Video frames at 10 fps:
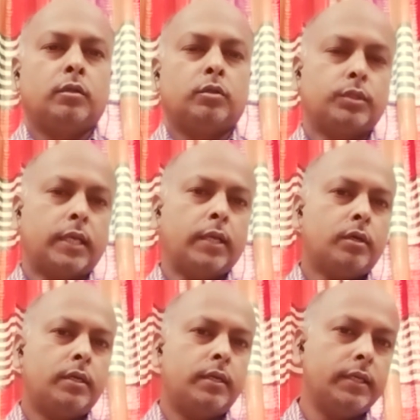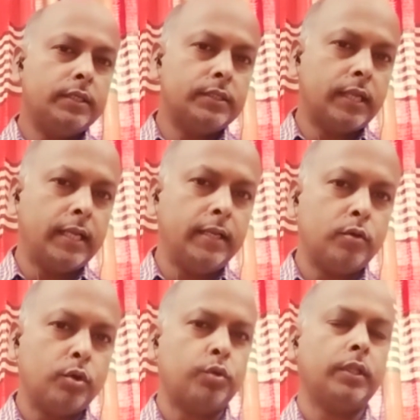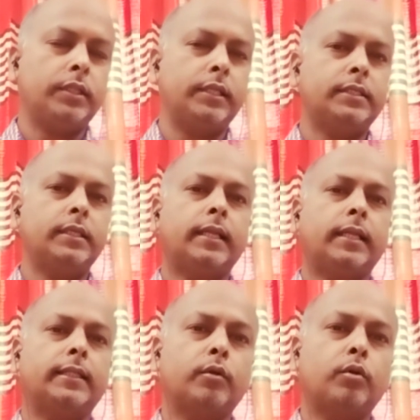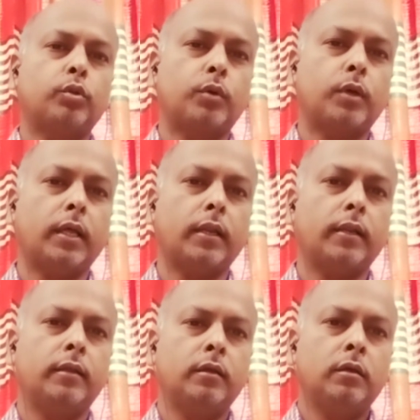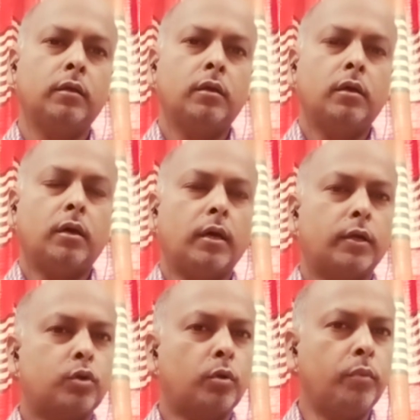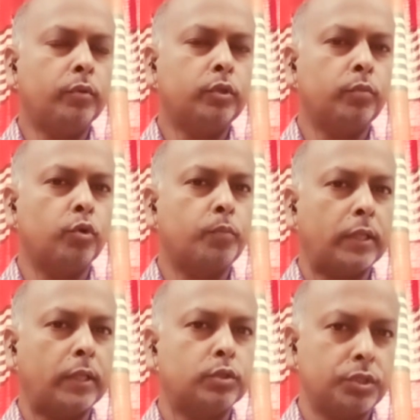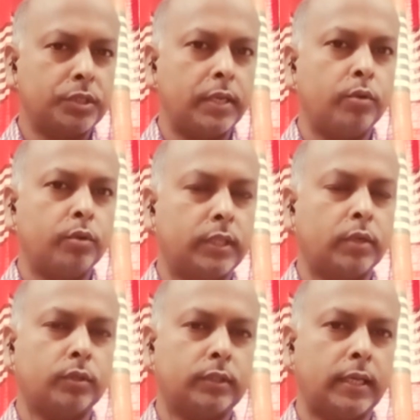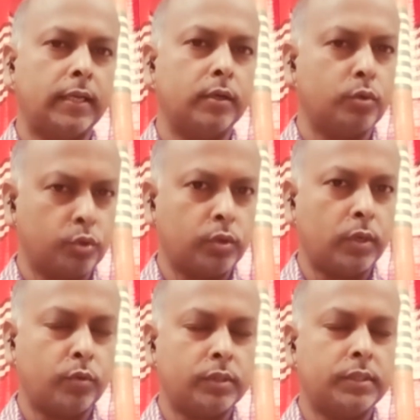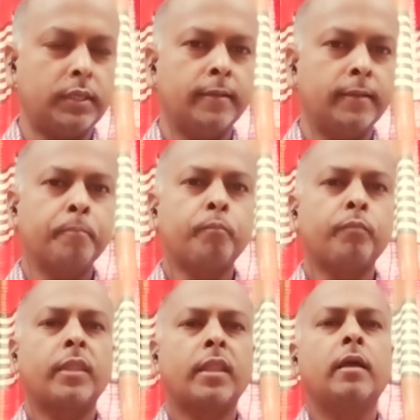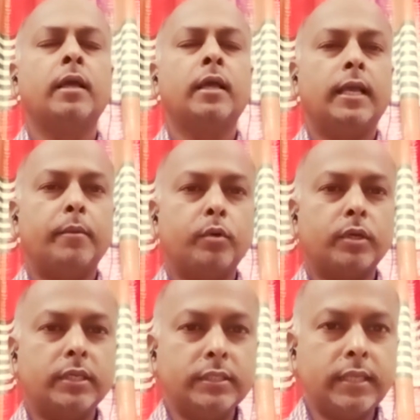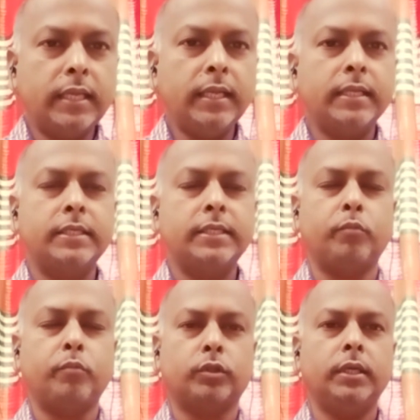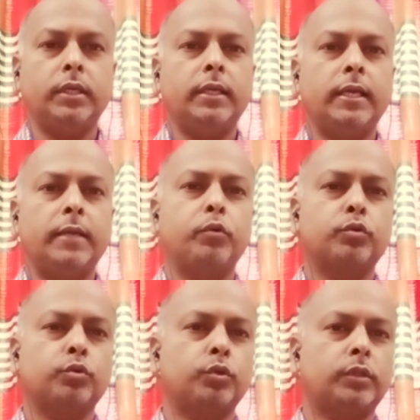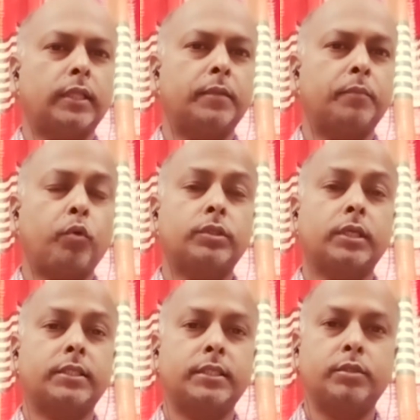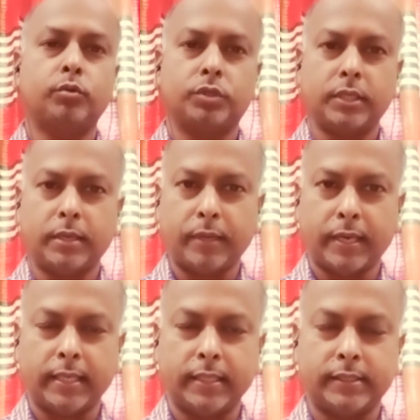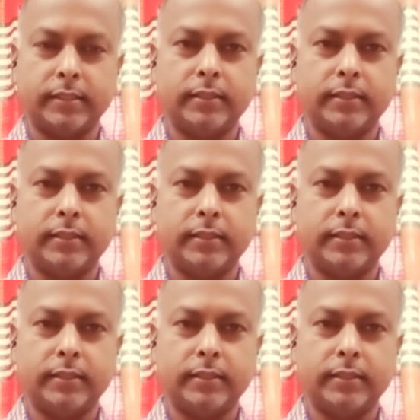তো যাই হোক ইসরায়েল ঘোষণা দিয়েছে তাদের গতকাল সম্ভবত মোট পাঁচজন সেনা হত্যার কথা ঘোষণা করেছে এবং ইসরায়েলের হিসাব মতে এ পর্যন্ত তাদের পঁচাশি জন সেনা মারা গেছে